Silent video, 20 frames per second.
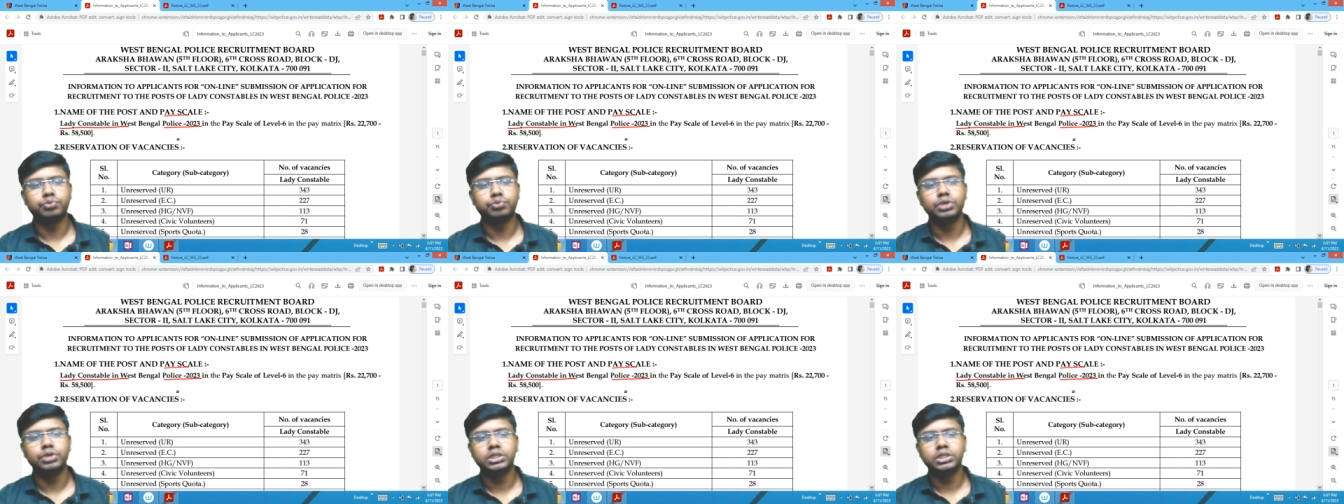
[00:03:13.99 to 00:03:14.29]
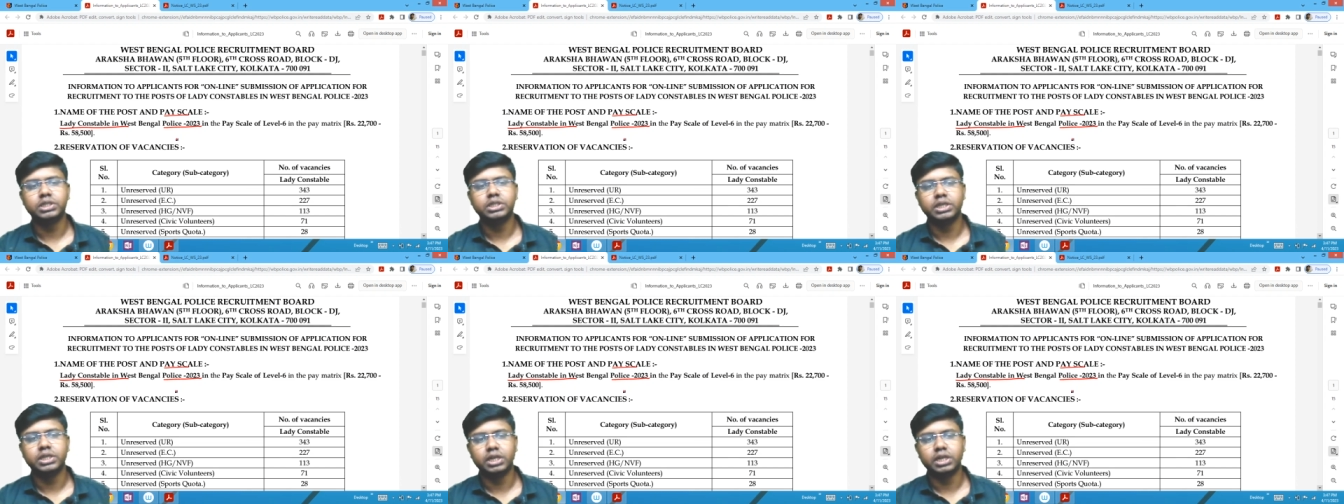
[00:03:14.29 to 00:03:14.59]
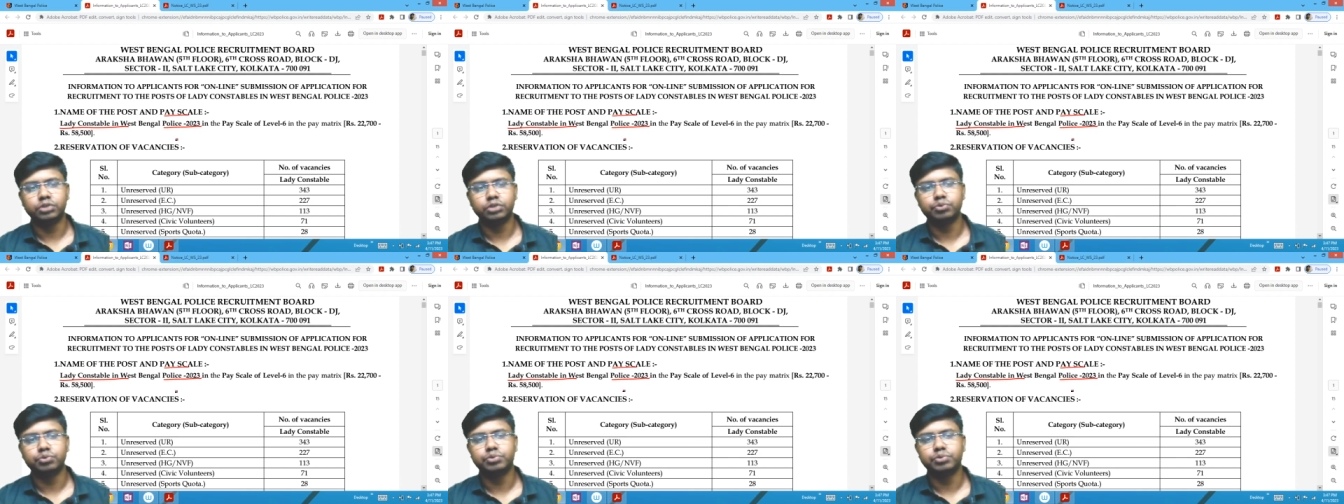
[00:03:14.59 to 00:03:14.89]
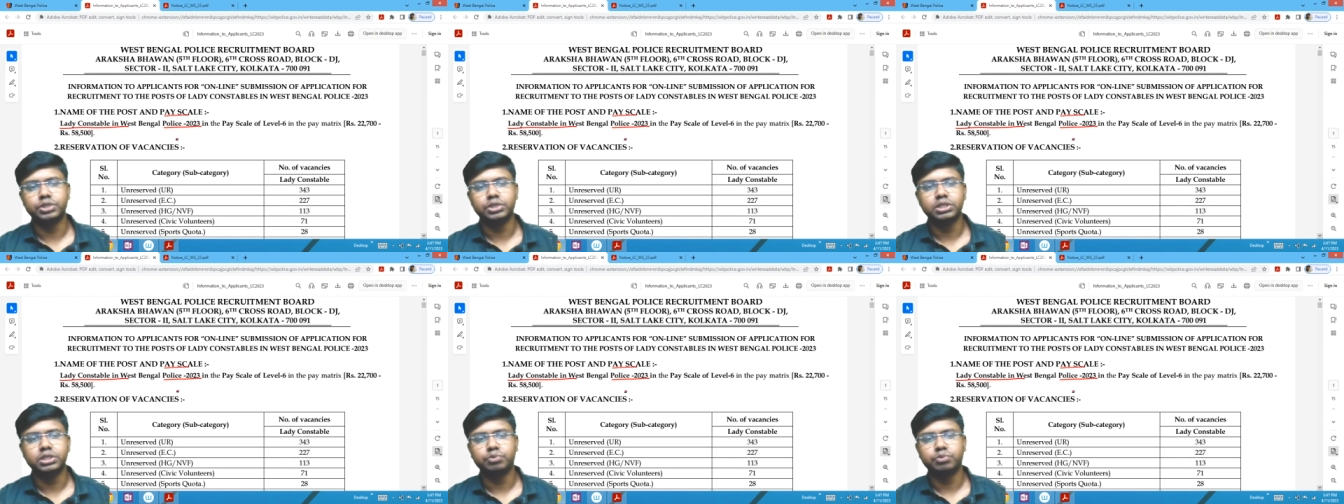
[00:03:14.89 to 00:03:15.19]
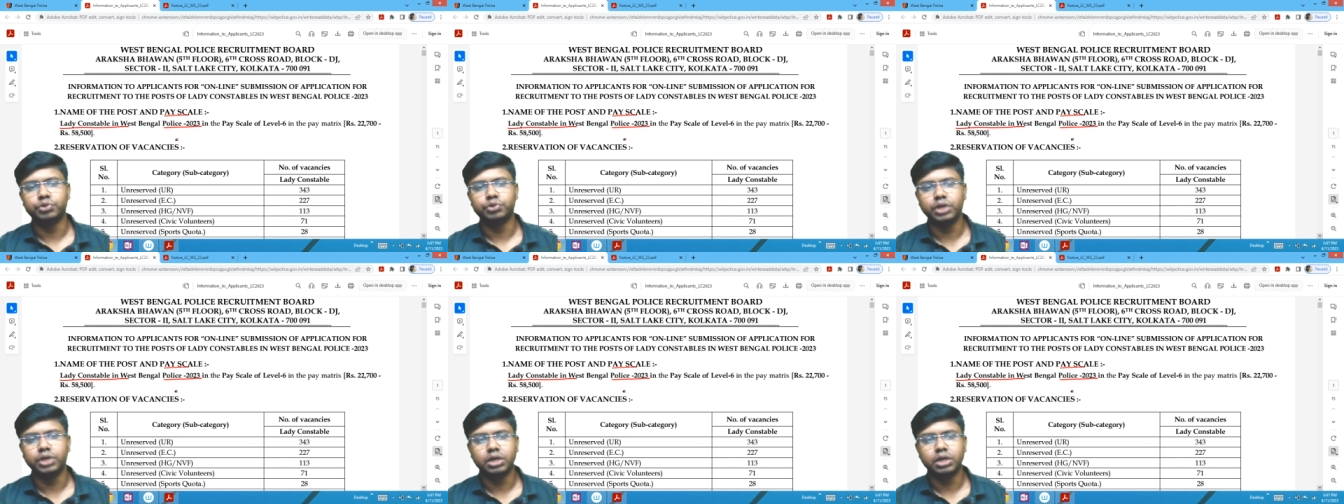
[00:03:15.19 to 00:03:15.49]
পুলিশ সেই রাজ্য পুলিশের
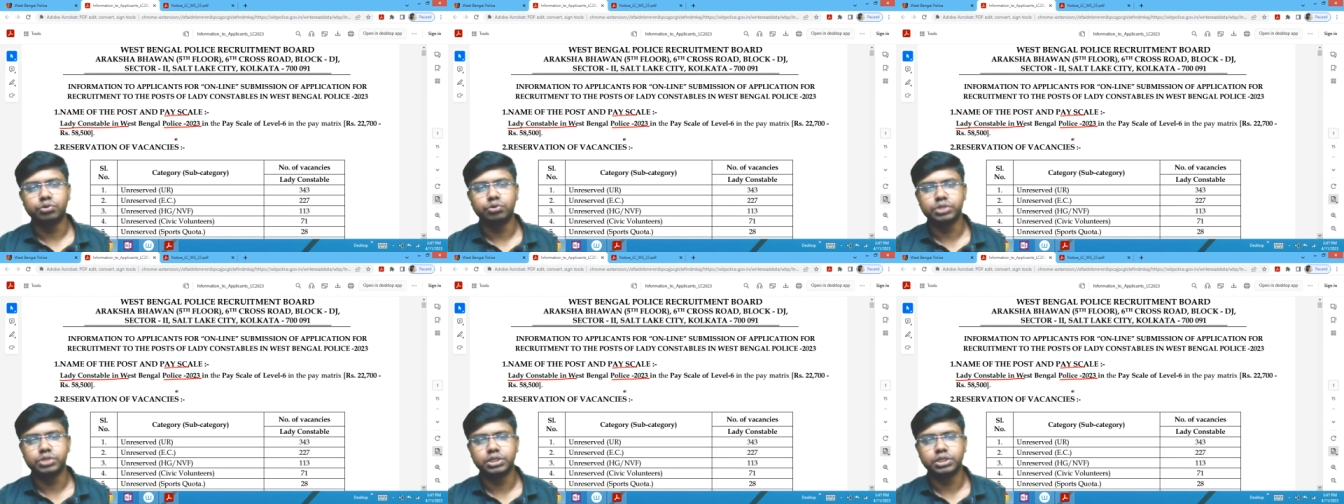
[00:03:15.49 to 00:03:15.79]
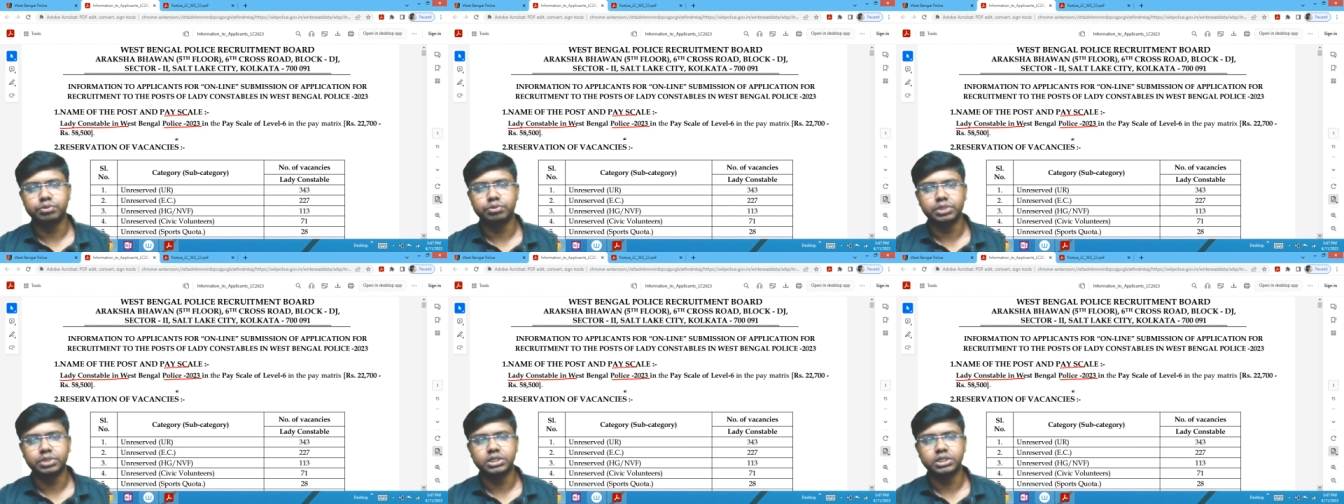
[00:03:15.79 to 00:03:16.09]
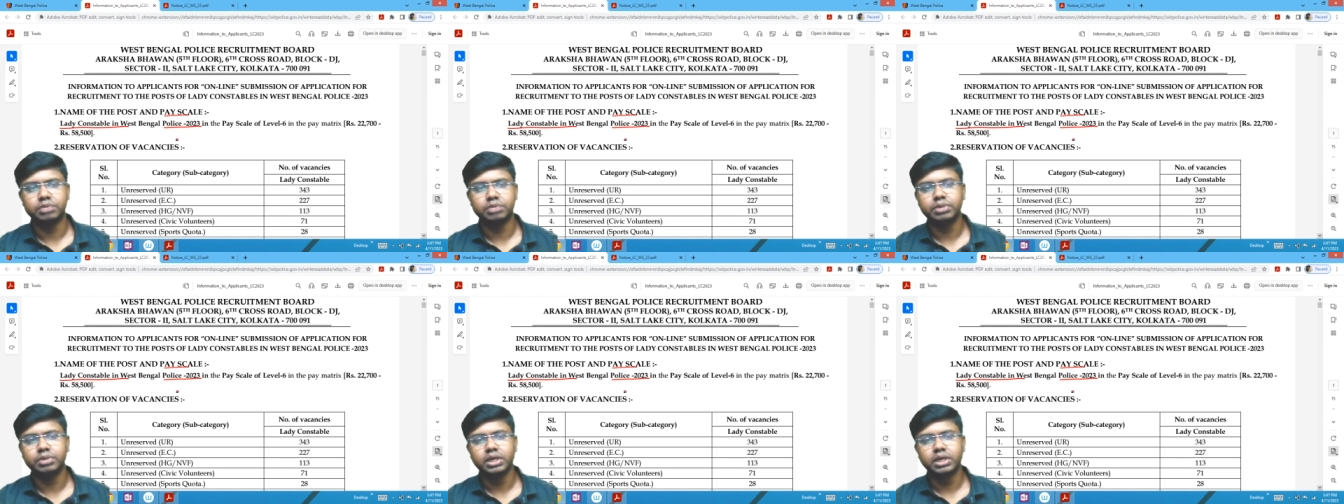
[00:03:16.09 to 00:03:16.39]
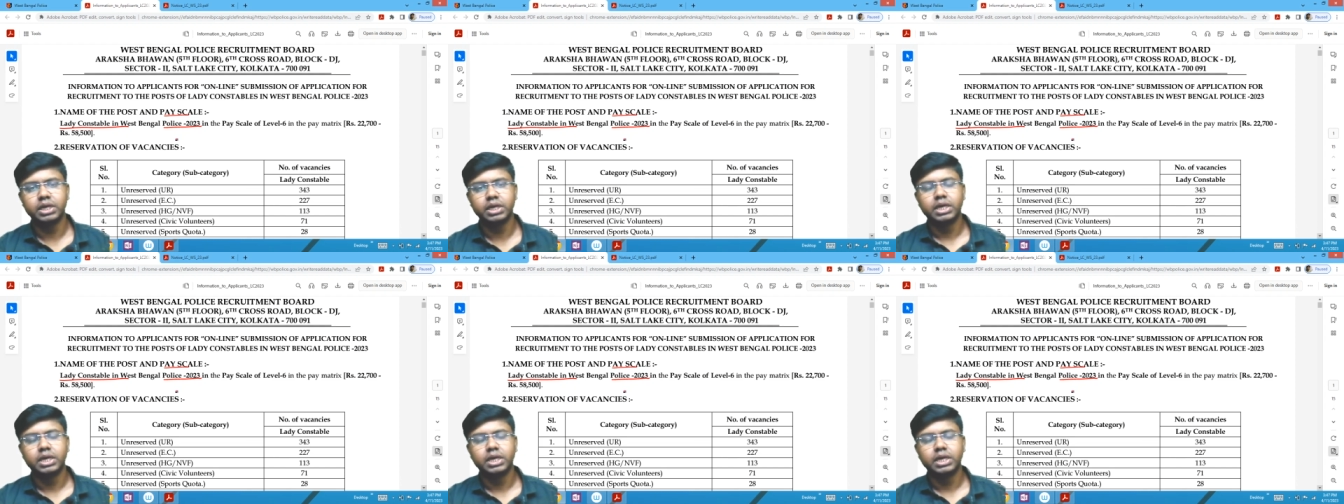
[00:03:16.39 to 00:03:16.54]
মহিলা কনস্টেবল হিসাবে